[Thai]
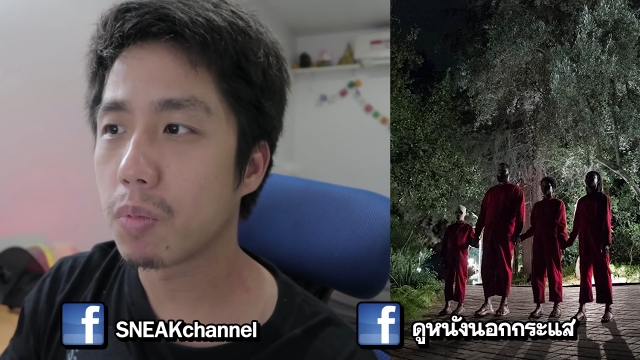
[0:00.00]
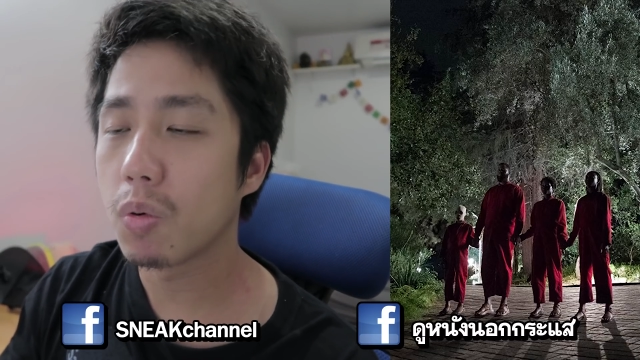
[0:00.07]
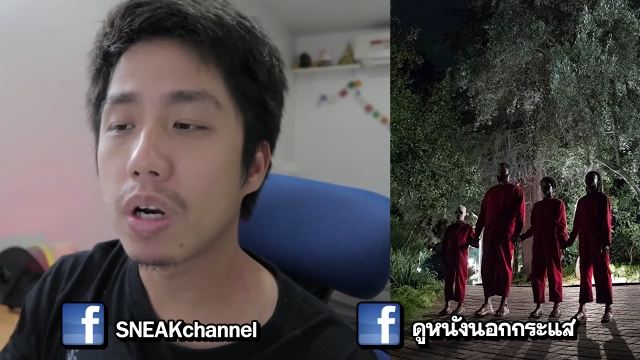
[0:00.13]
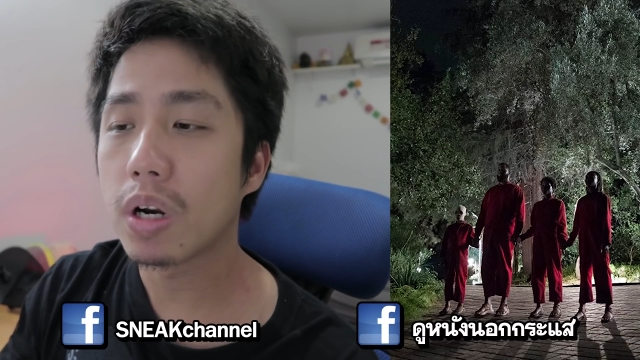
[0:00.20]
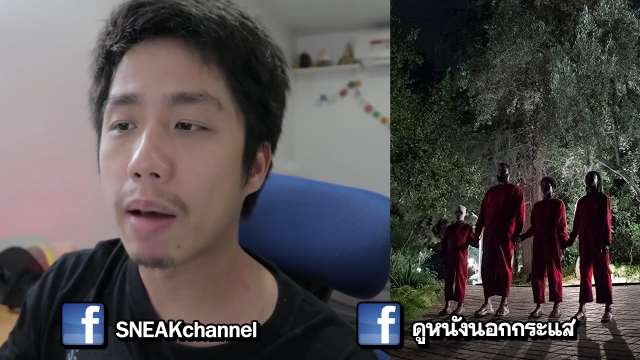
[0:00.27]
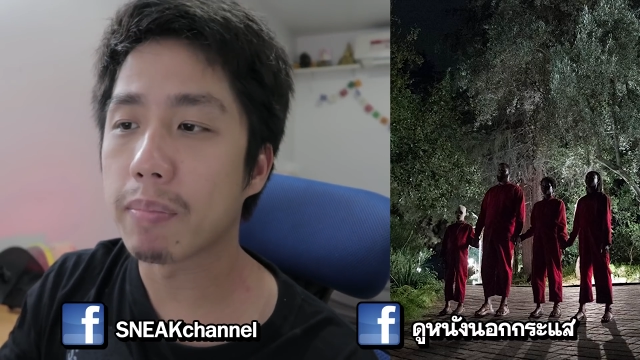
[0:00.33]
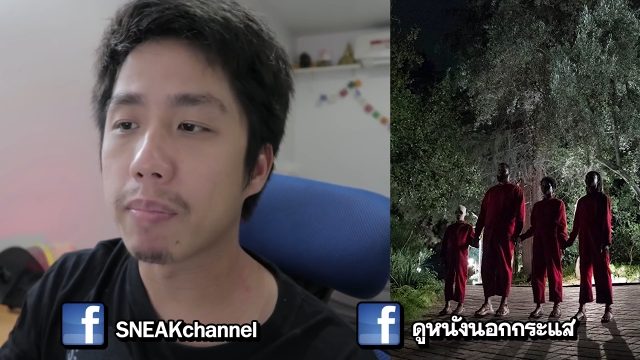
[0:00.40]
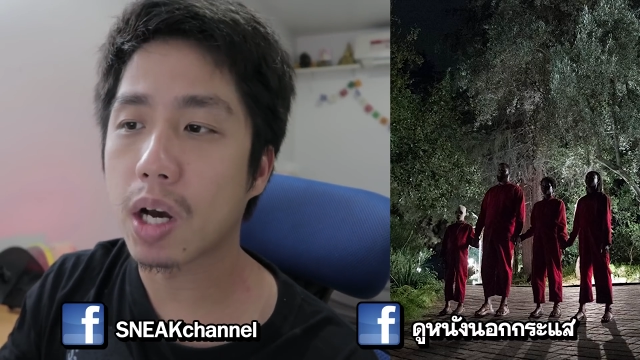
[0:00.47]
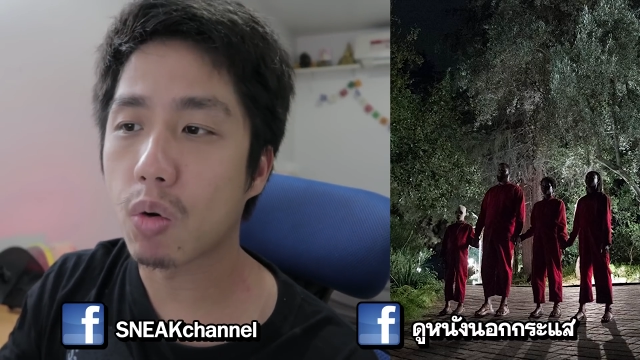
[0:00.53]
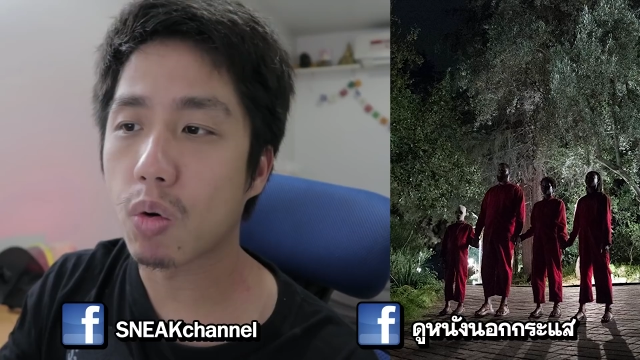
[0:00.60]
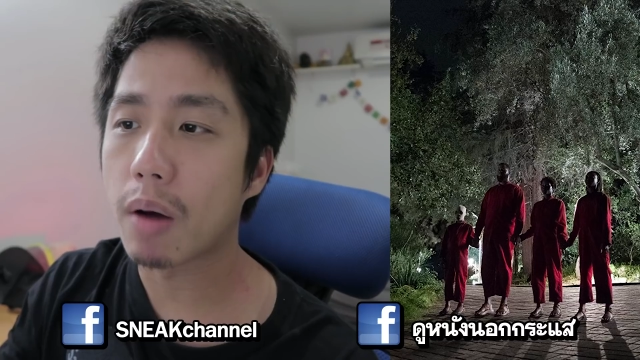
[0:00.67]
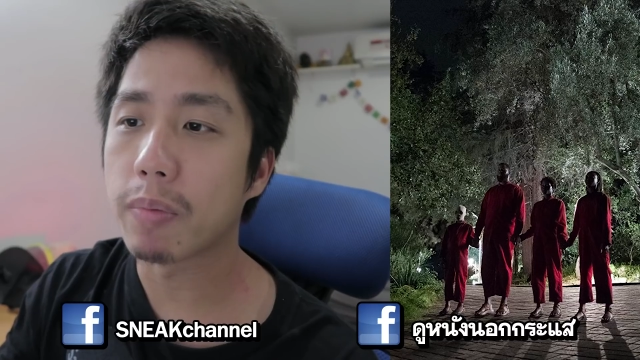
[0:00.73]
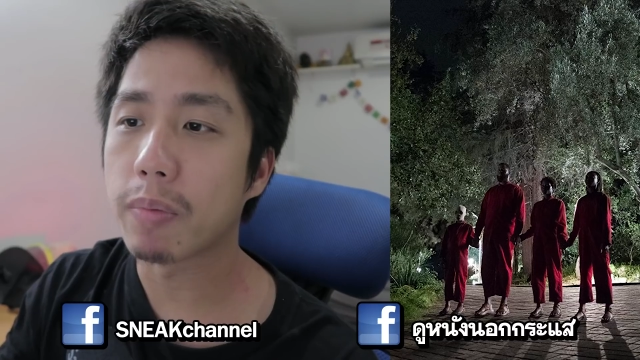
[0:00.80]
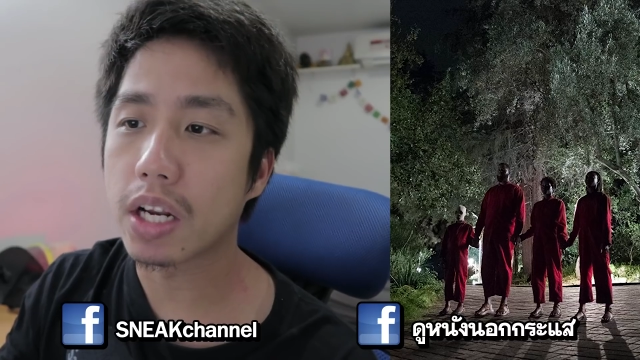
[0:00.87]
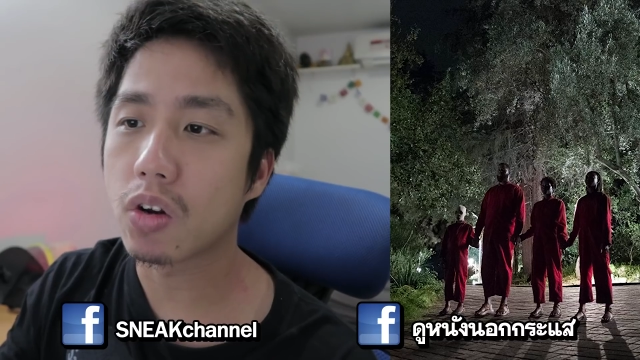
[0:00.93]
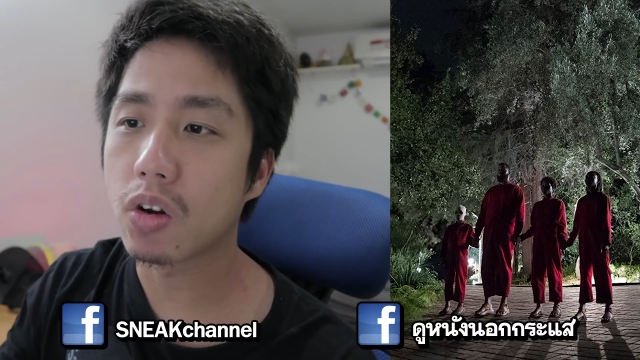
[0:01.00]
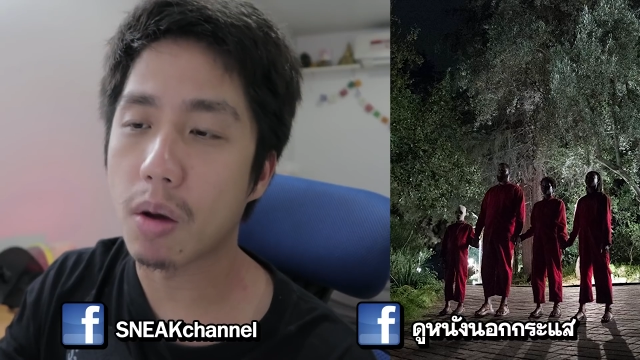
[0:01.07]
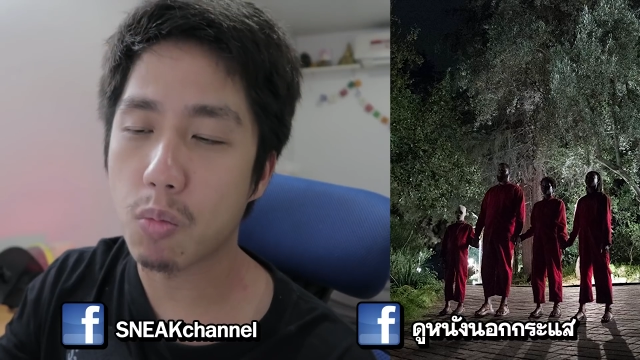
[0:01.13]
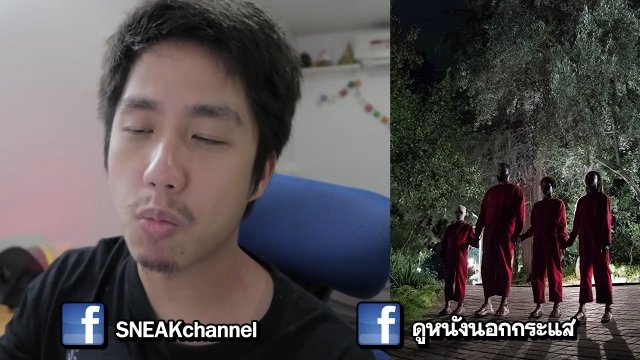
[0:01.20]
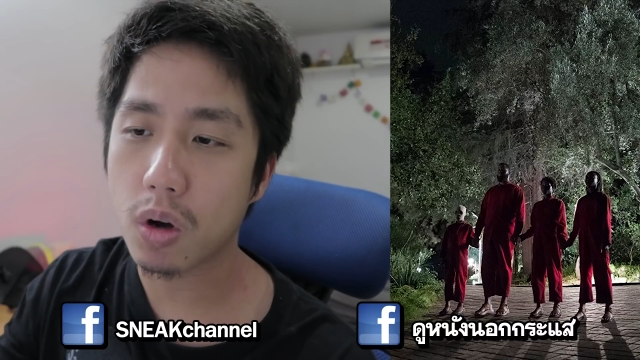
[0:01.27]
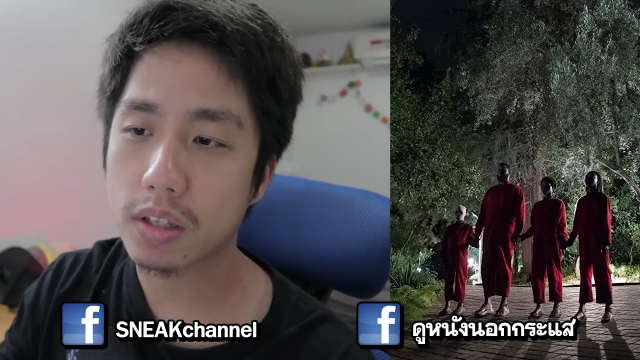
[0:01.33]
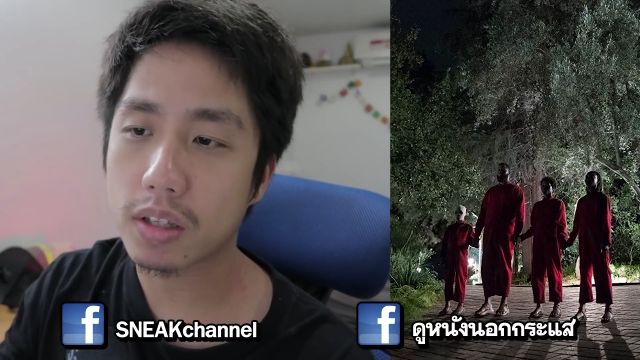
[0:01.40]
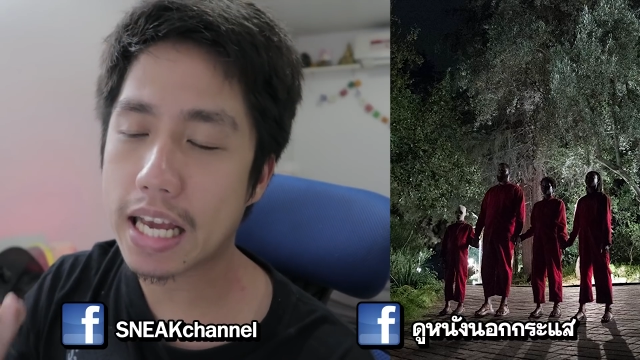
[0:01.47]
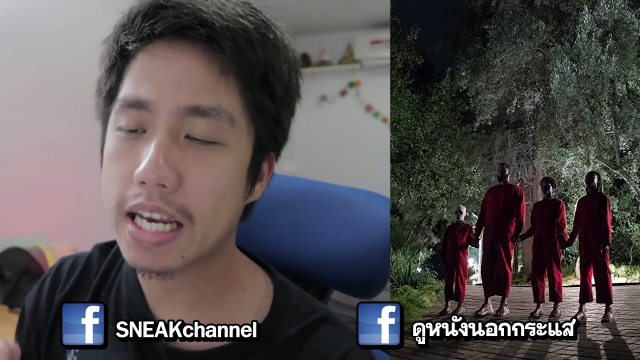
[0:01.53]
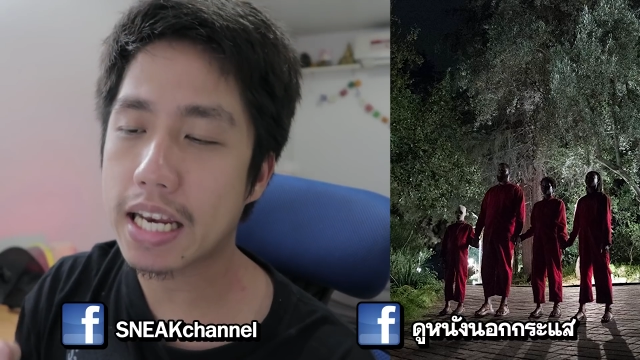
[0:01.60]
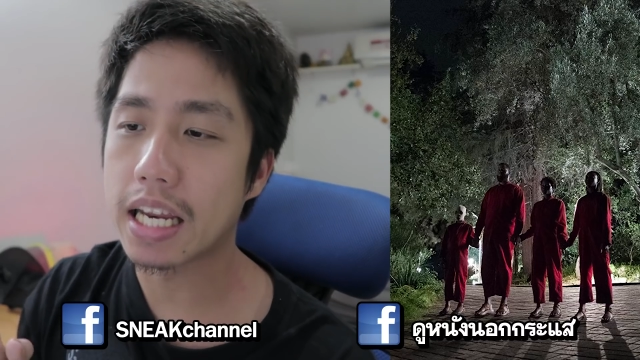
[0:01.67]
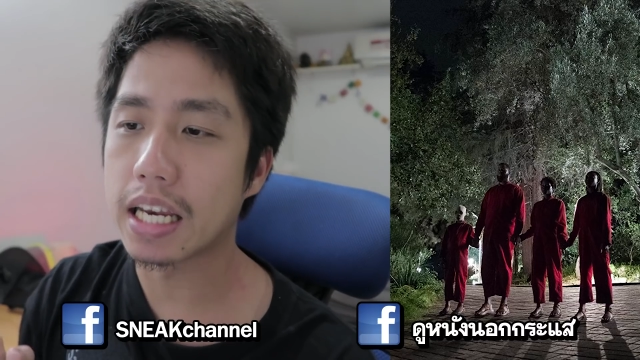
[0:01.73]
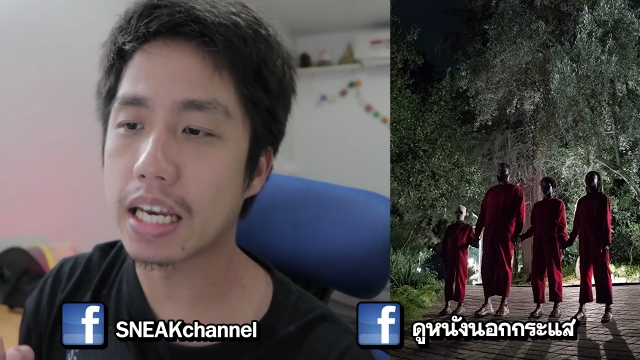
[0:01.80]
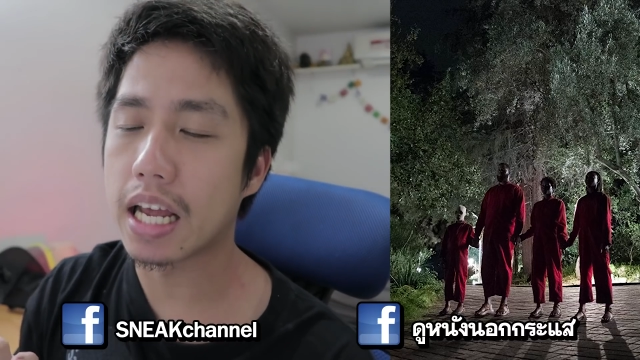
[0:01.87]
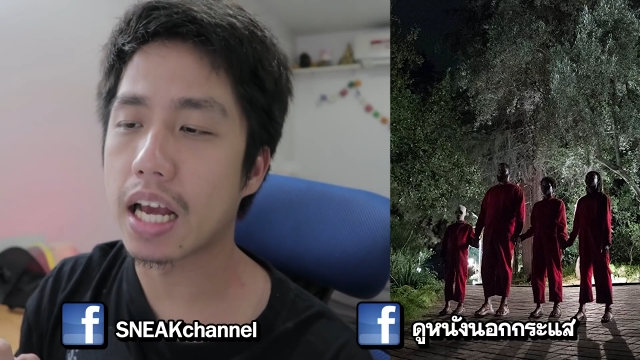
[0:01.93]
ผู้นำทางความคิดของไอ้พวกใต้
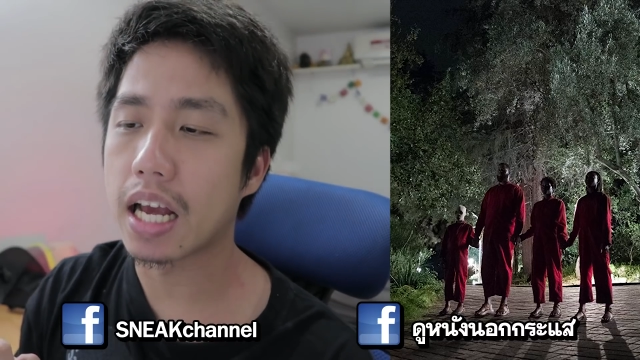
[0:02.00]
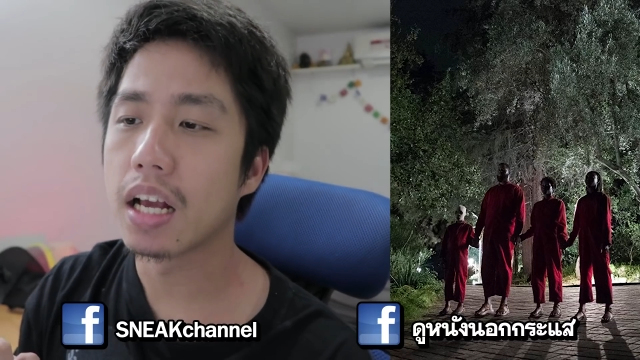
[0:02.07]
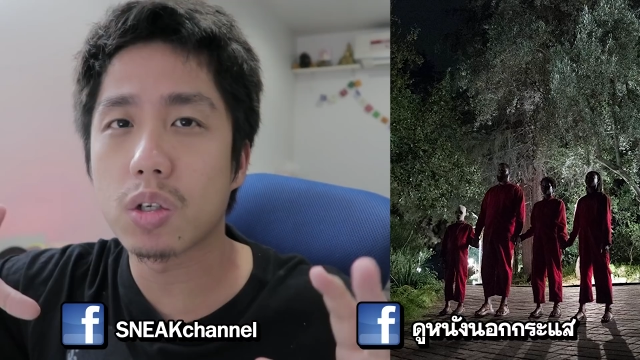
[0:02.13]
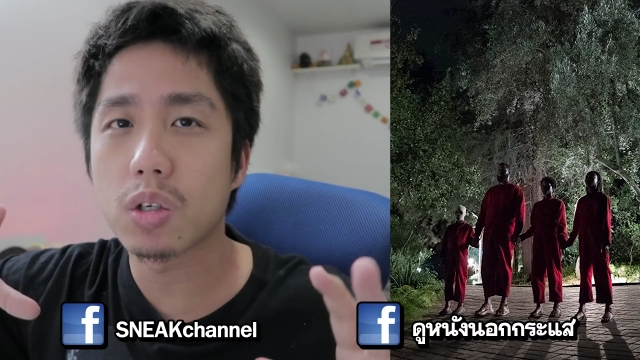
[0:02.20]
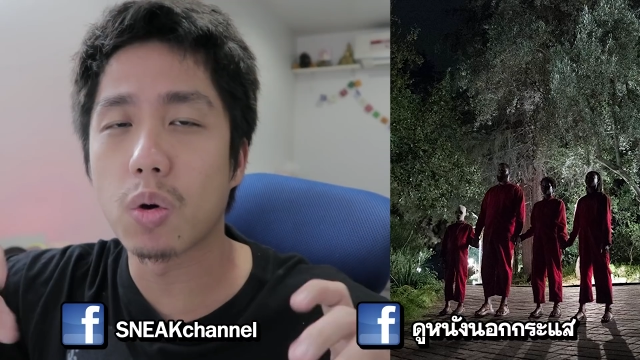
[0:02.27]
ดินเนี่ย